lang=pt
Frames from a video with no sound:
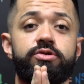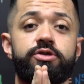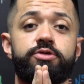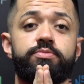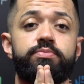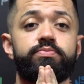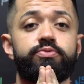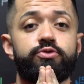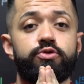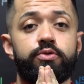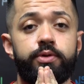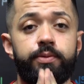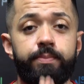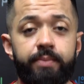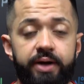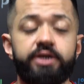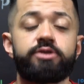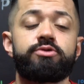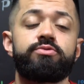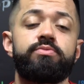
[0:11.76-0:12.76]
hoje sobre
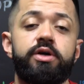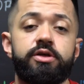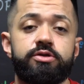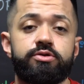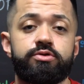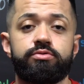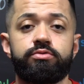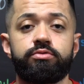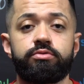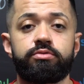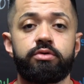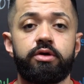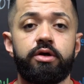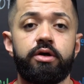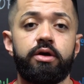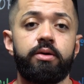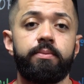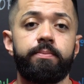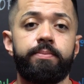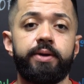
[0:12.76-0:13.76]
mais um assunto
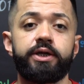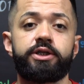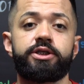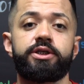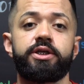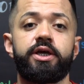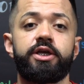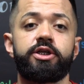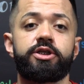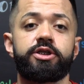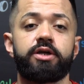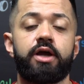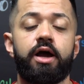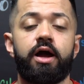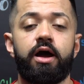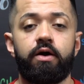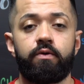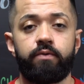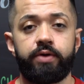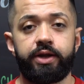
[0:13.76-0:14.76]
pertinente
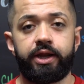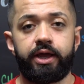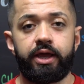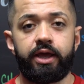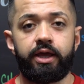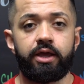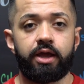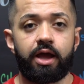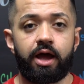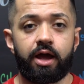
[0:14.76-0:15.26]
ao Enem,